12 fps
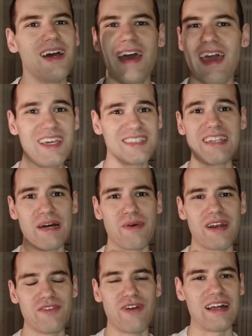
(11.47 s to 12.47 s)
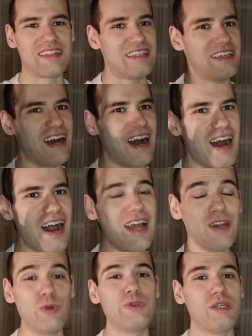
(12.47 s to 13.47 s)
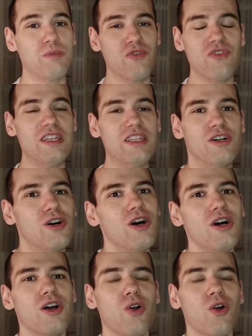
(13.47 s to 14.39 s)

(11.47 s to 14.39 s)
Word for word: E siamo arrivati all'ultimo video,